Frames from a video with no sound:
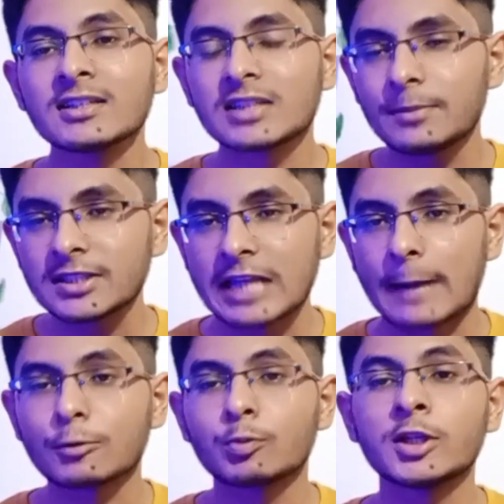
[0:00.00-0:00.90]
तब इस
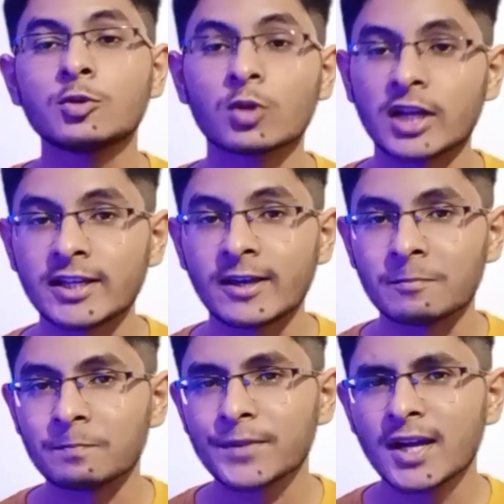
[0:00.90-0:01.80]
लैपटॉप से दूर
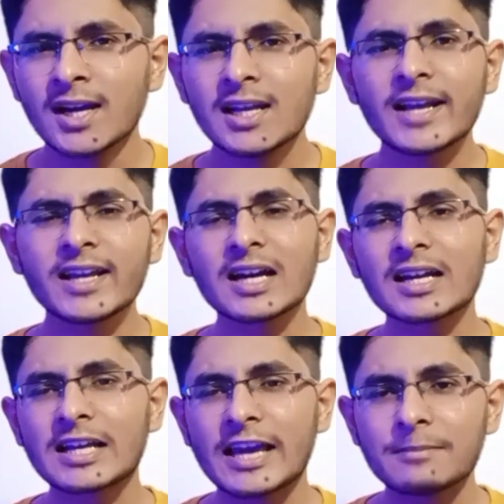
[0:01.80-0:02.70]
रहिए लेकिन
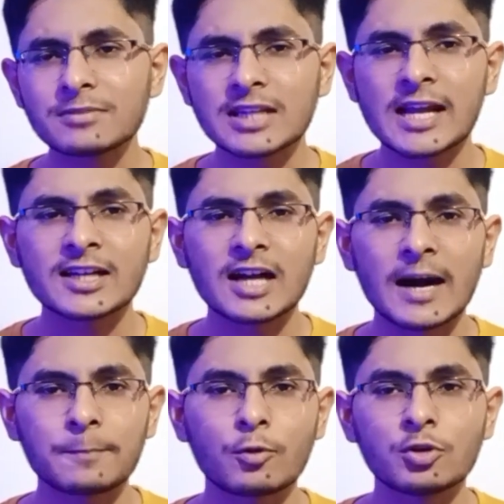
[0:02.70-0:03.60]
अगर गेम्स लाइक
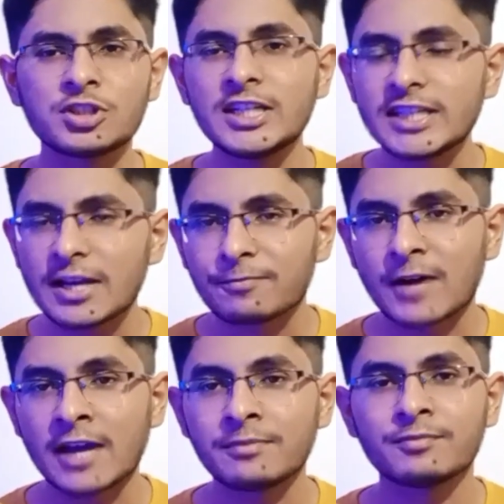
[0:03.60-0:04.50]
आपको जी टी ए
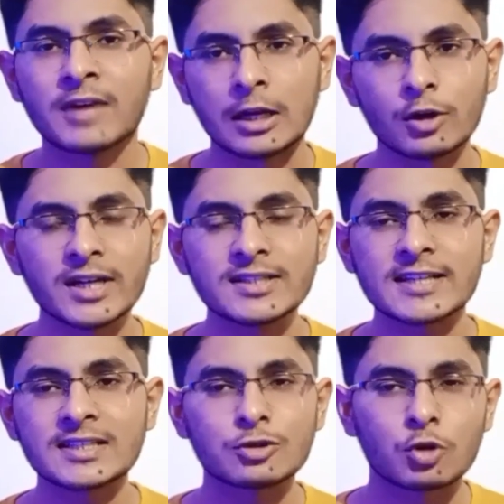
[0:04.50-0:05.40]
फाइव वेलोरेंट
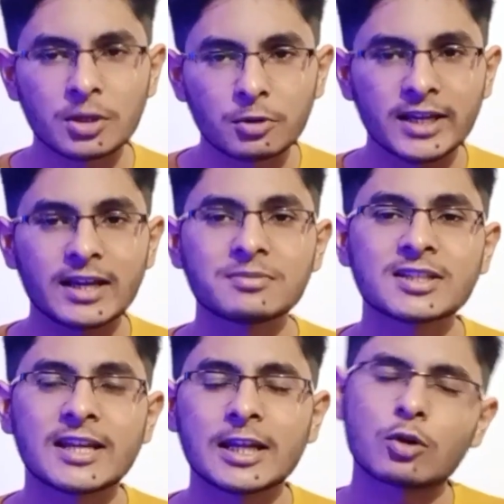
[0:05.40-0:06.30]
जैसे छोटे मोटे गेम्स
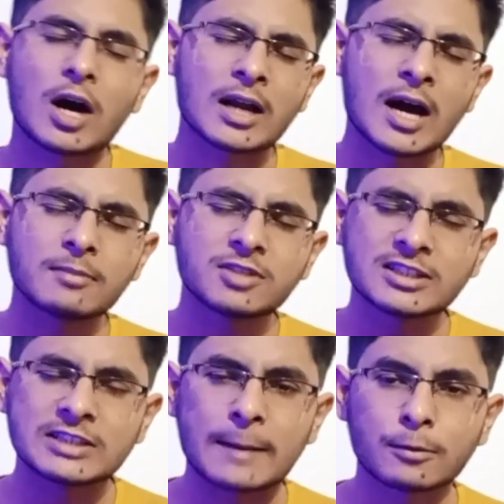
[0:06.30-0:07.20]
खेलने तो आराम से
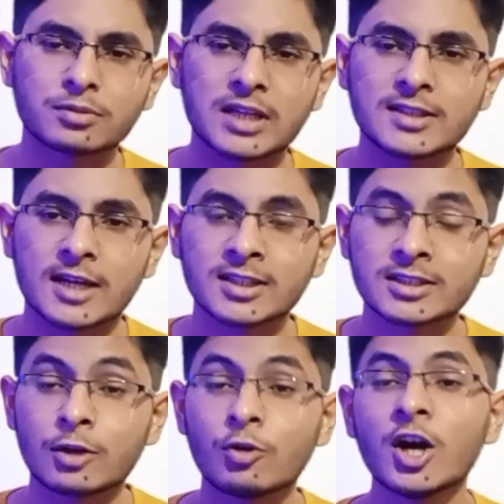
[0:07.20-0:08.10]
इस लैपटॉप के साथ जा
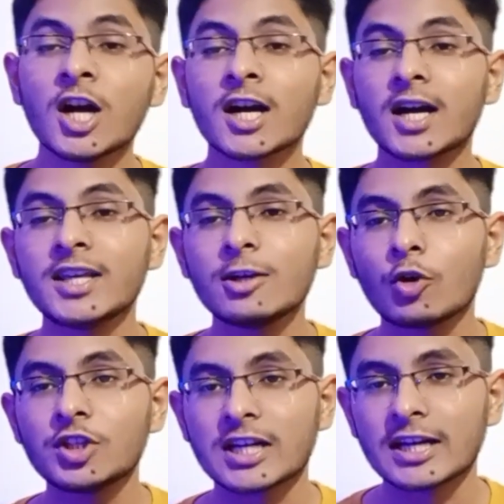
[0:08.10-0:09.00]
सकते हो कहीं
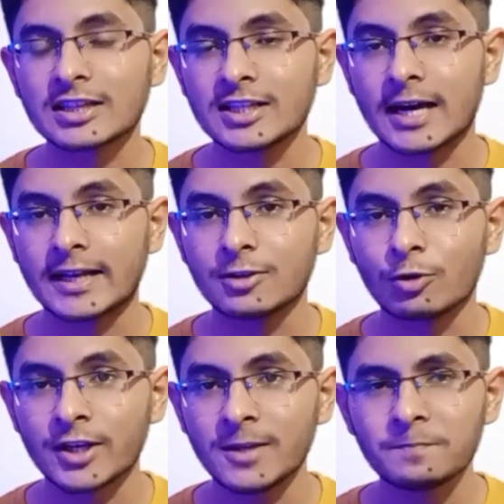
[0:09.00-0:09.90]
कोई दिक्कत नहीं आ रही
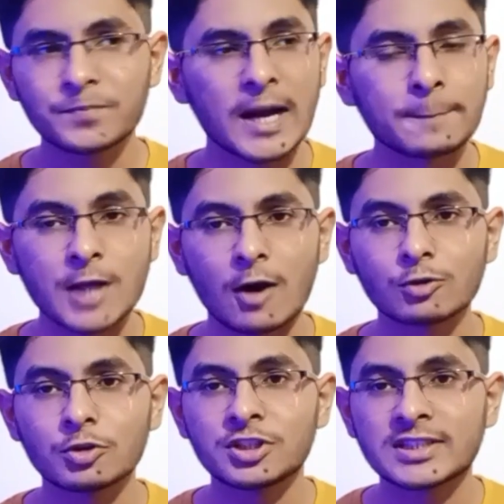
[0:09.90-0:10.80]
होगी आप चाहो
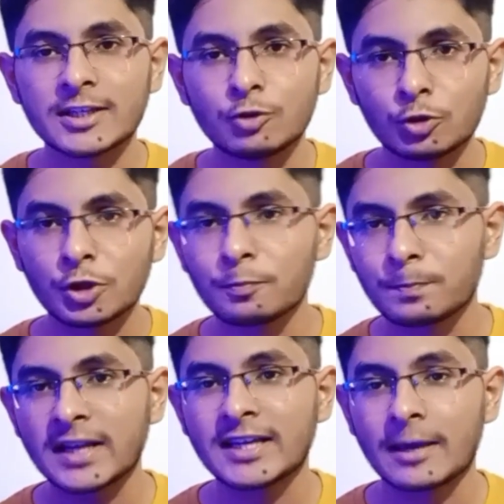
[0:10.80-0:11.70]
तो इसके यूट्यूब
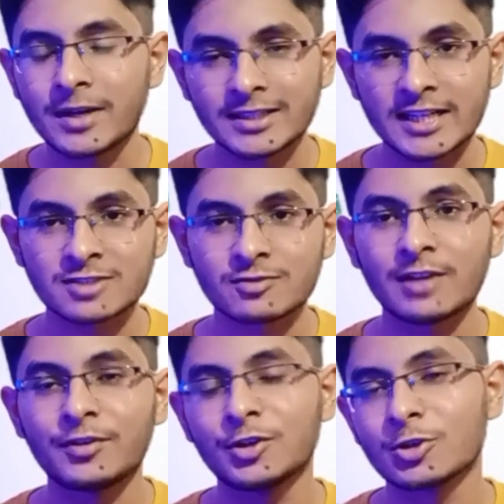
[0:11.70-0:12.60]
पे गेमिंग टेस्ट
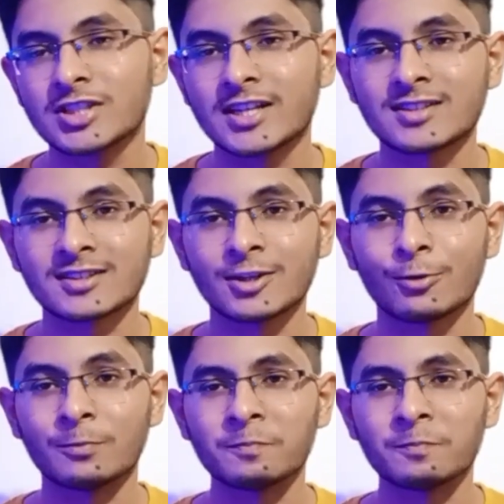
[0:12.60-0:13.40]
वाले वीडियोस देख सकते हो